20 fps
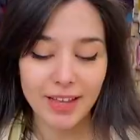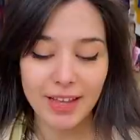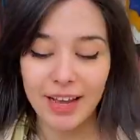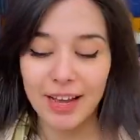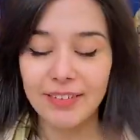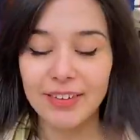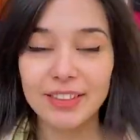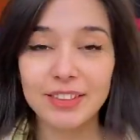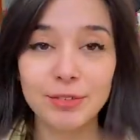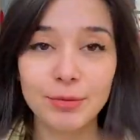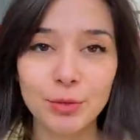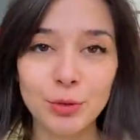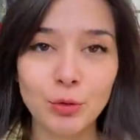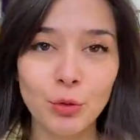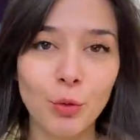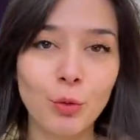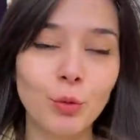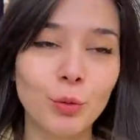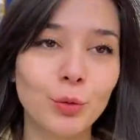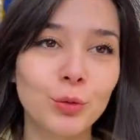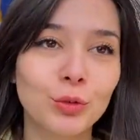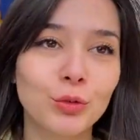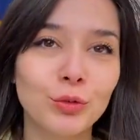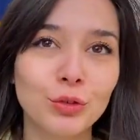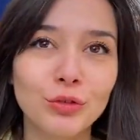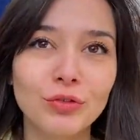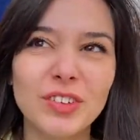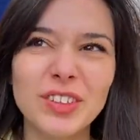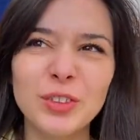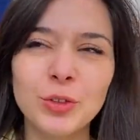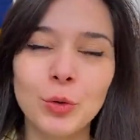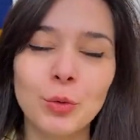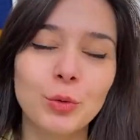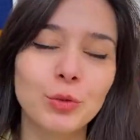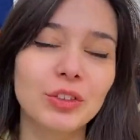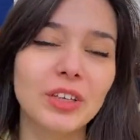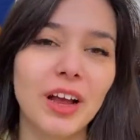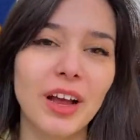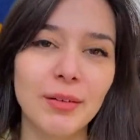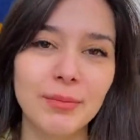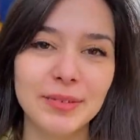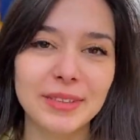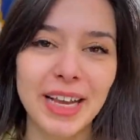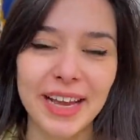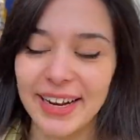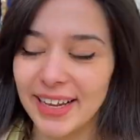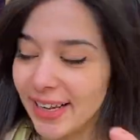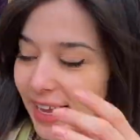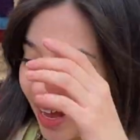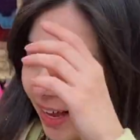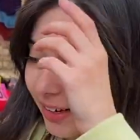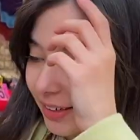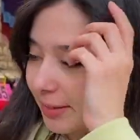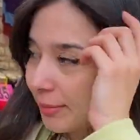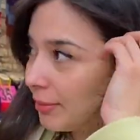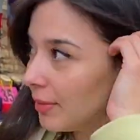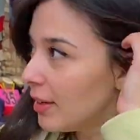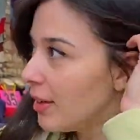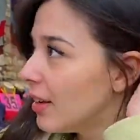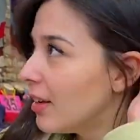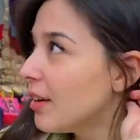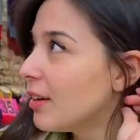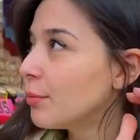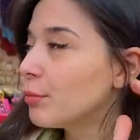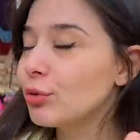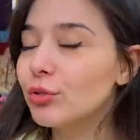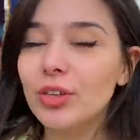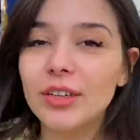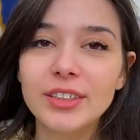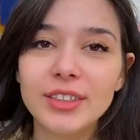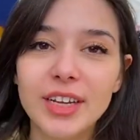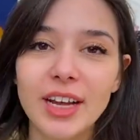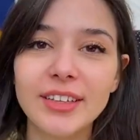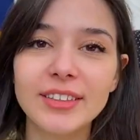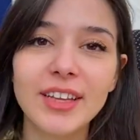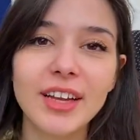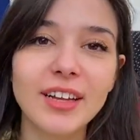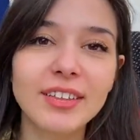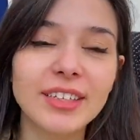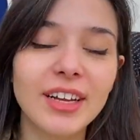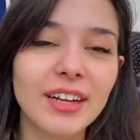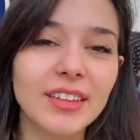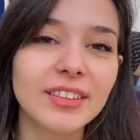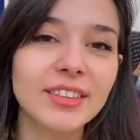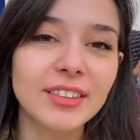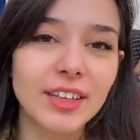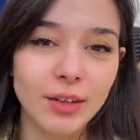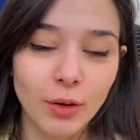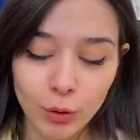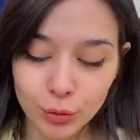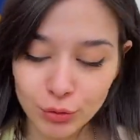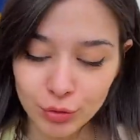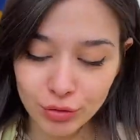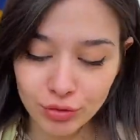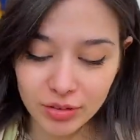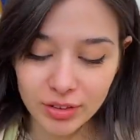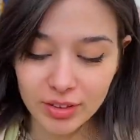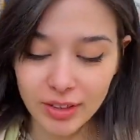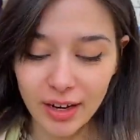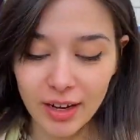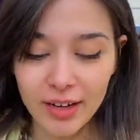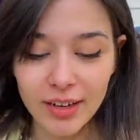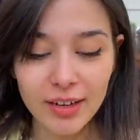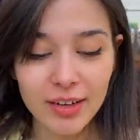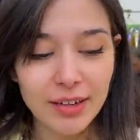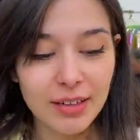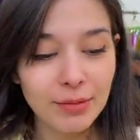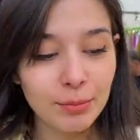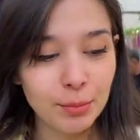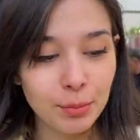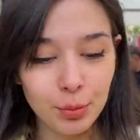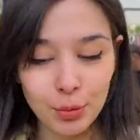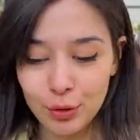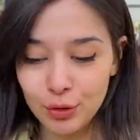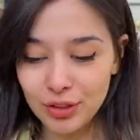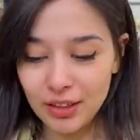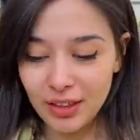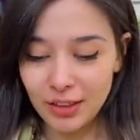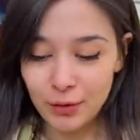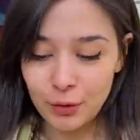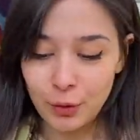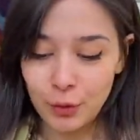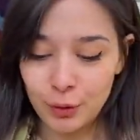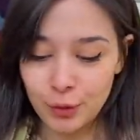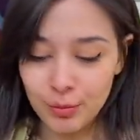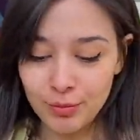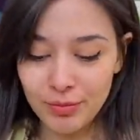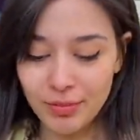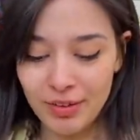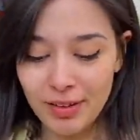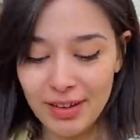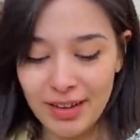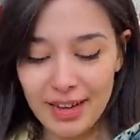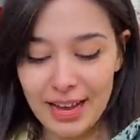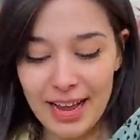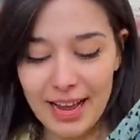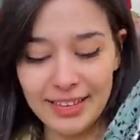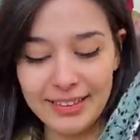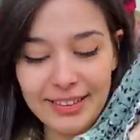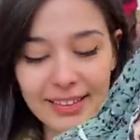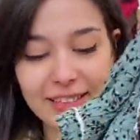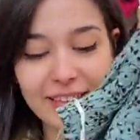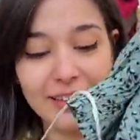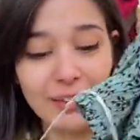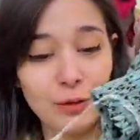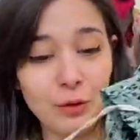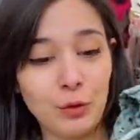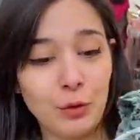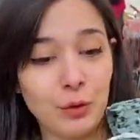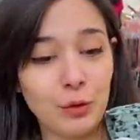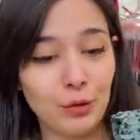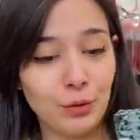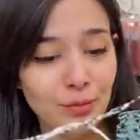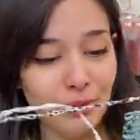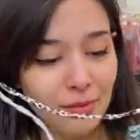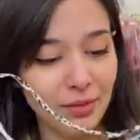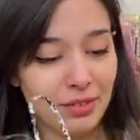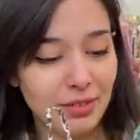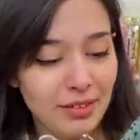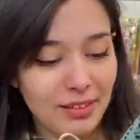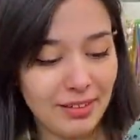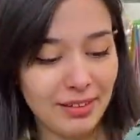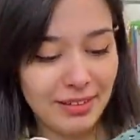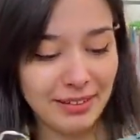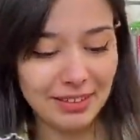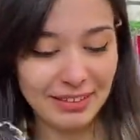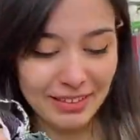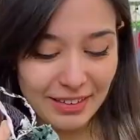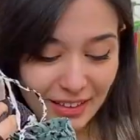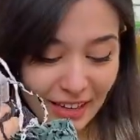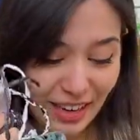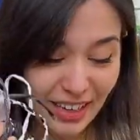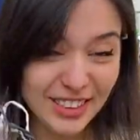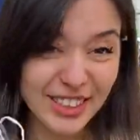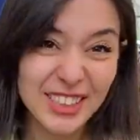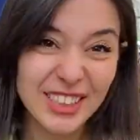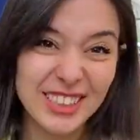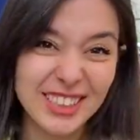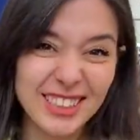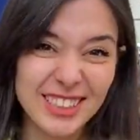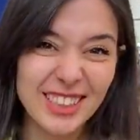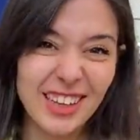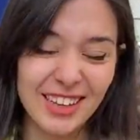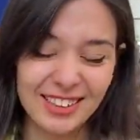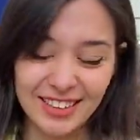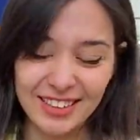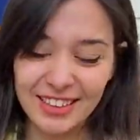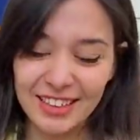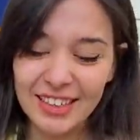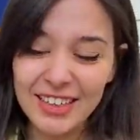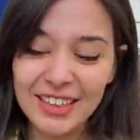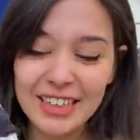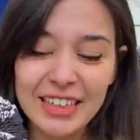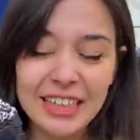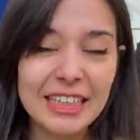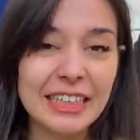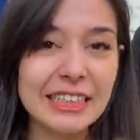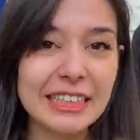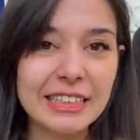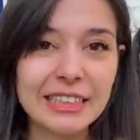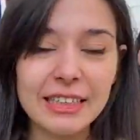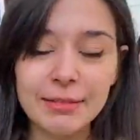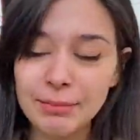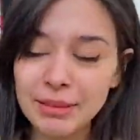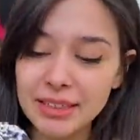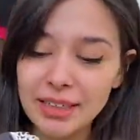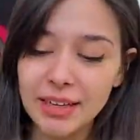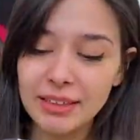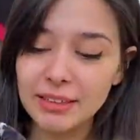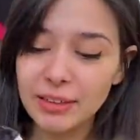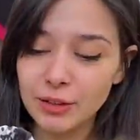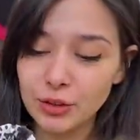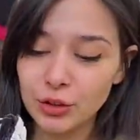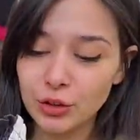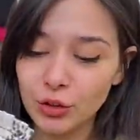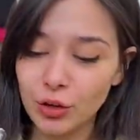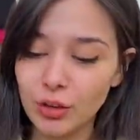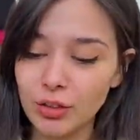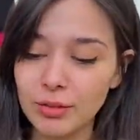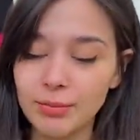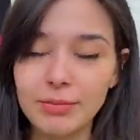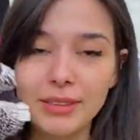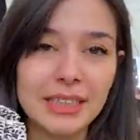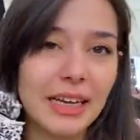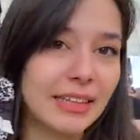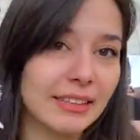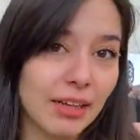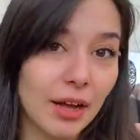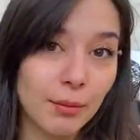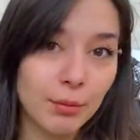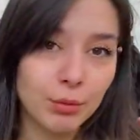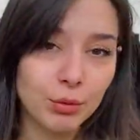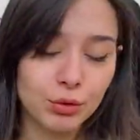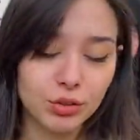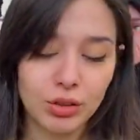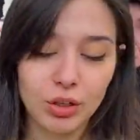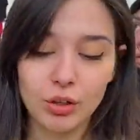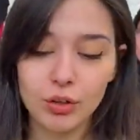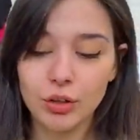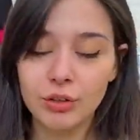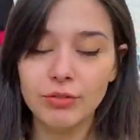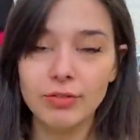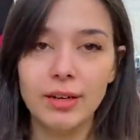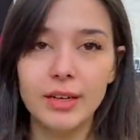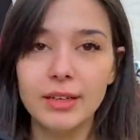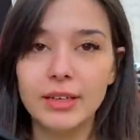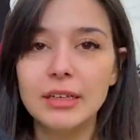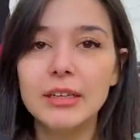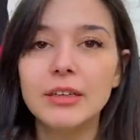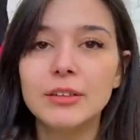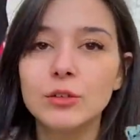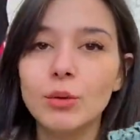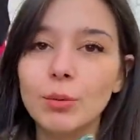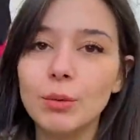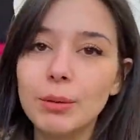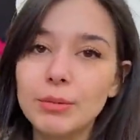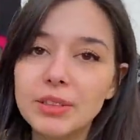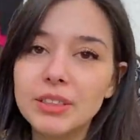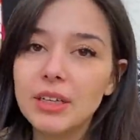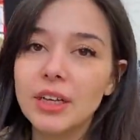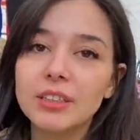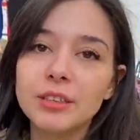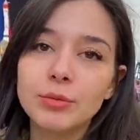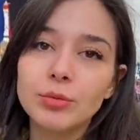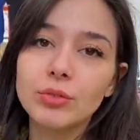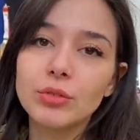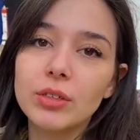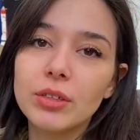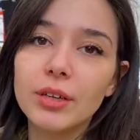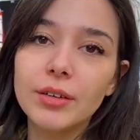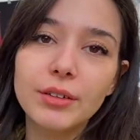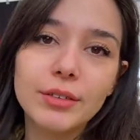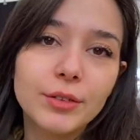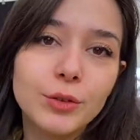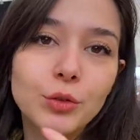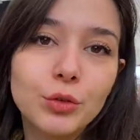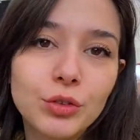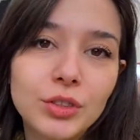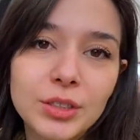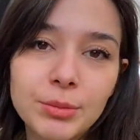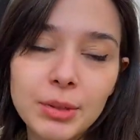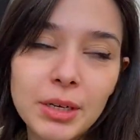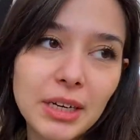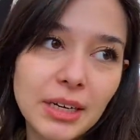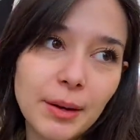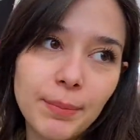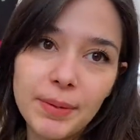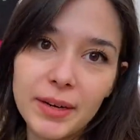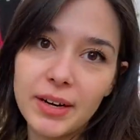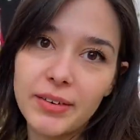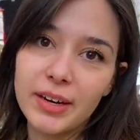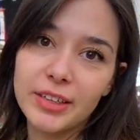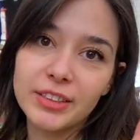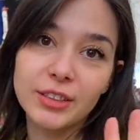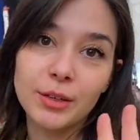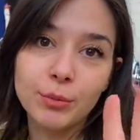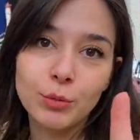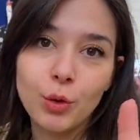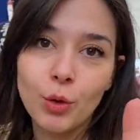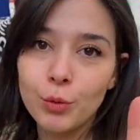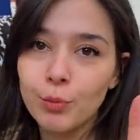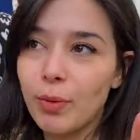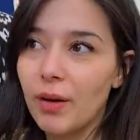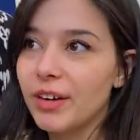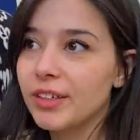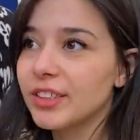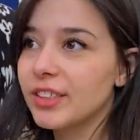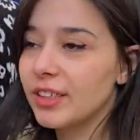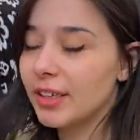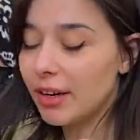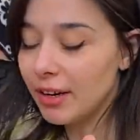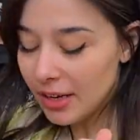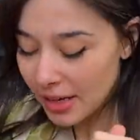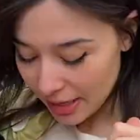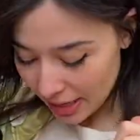Evet şimdi çok uygun ve çok güzel bir yere geldim. Bu tezgahta ne alırsan 30 lira bluz alıyorum, etek alıyorum. Aşırı tatlı. İki bir tane de tişört, bir tane daha bluz alıyorum ve toplamda sadece bunlara 120 lira para vereceğim dört parçaya.